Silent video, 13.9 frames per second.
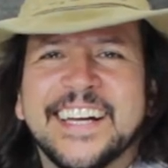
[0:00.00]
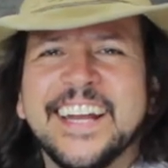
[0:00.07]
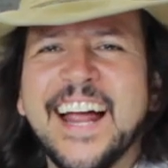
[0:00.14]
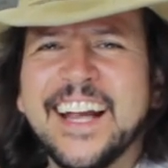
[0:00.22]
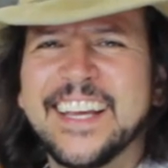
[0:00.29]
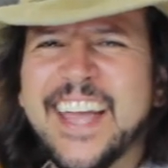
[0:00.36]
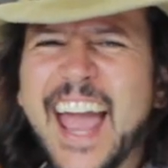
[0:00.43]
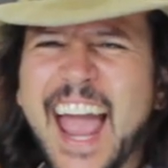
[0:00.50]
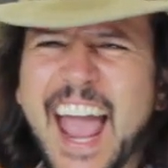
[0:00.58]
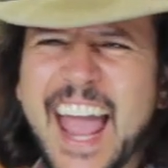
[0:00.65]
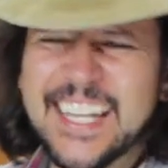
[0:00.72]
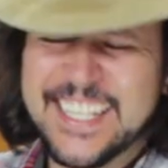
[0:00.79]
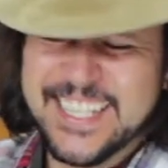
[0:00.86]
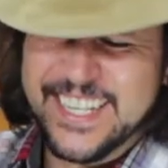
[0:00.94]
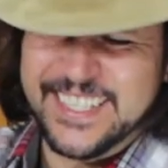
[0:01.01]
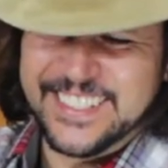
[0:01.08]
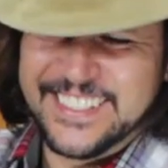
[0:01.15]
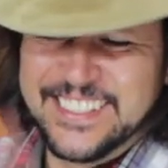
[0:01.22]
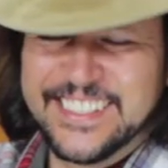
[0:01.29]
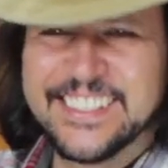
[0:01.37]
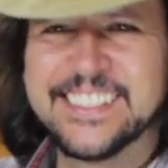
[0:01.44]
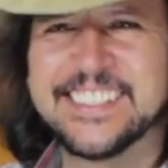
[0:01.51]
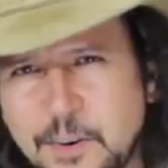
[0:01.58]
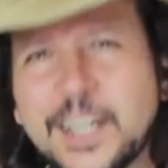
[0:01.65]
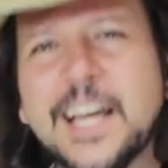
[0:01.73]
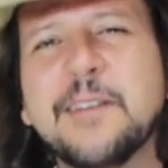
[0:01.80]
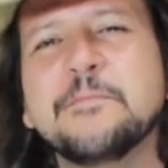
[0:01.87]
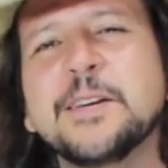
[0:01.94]
Craquete!
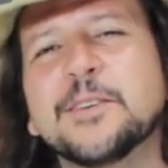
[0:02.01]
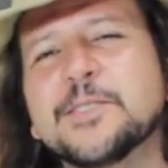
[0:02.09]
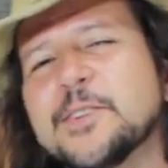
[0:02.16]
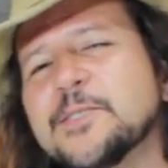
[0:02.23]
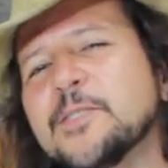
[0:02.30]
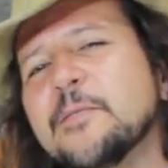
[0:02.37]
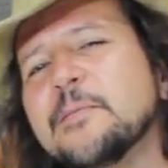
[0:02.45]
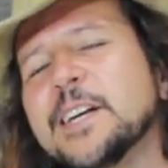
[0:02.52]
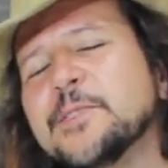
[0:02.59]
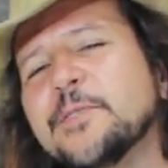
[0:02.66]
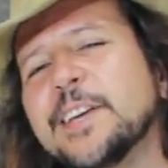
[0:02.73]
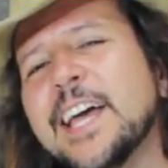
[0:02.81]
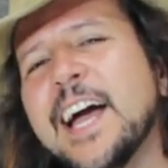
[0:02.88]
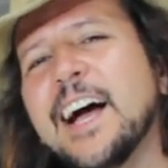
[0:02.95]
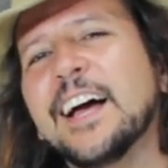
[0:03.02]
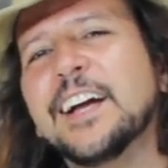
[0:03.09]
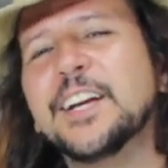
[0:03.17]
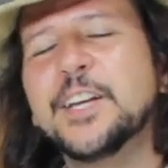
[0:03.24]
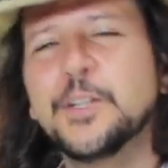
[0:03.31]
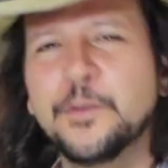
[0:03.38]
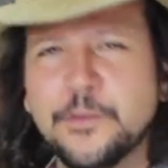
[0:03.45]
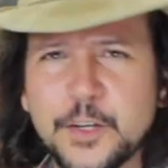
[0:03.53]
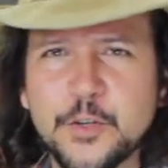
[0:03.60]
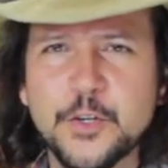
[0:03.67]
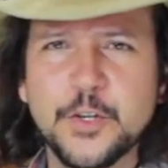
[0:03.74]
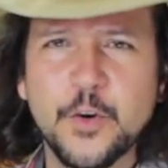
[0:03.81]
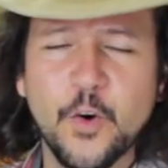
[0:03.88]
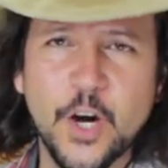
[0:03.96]
Olá amigos, eu sou o Márcio Guerra e no vídeo
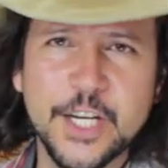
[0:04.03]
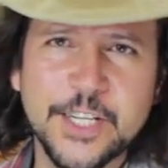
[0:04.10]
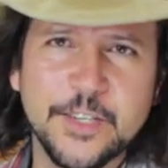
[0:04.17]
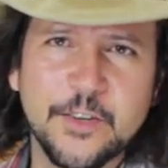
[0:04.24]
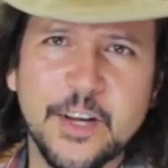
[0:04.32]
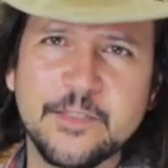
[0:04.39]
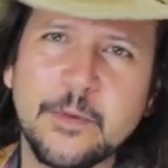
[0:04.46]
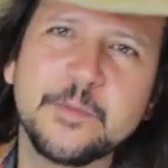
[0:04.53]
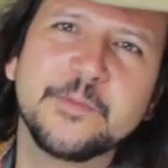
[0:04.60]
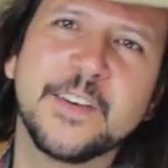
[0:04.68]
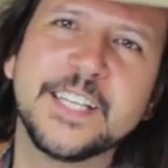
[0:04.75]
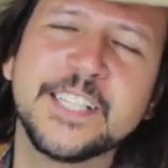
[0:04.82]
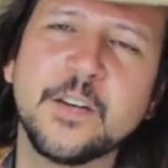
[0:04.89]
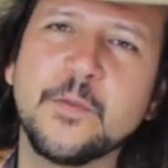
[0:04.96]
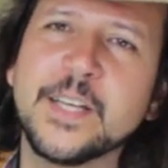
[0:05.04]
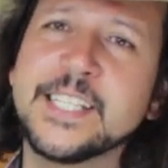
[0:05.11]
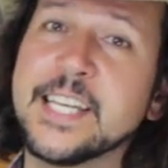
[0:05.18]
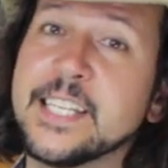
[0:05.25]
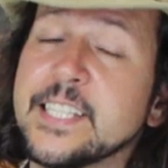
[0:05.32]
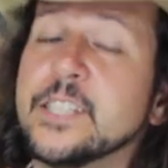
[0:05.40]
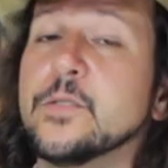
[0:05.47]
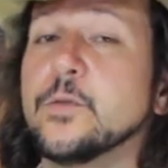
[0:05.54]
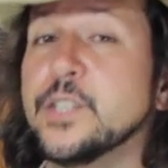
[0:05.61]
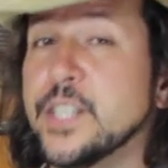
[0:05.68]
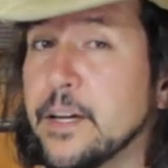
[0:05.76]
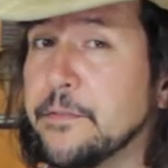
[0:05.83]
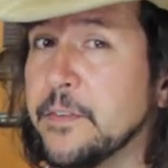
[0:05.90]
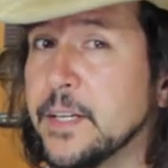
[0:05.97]
de hoje nós vamos fazer um exercício
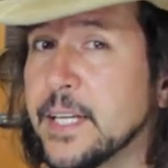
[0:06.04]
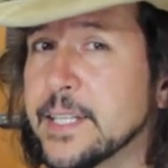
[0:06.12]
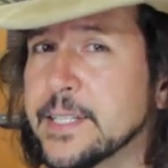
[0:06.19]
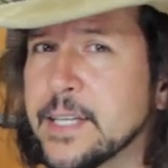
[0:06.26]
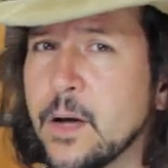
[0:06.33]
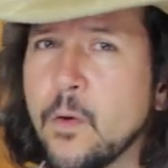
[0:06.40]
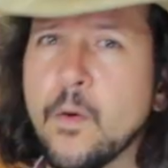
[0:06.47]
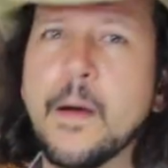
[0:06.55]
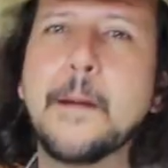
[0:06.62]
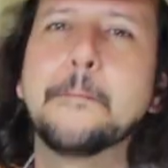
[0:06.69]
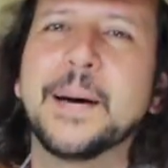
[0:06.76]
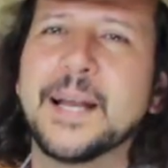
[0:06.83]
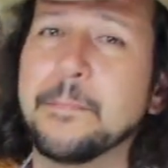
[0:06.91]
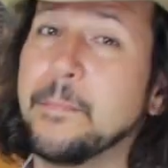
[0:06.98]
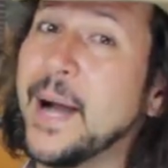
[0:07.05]
de afinação para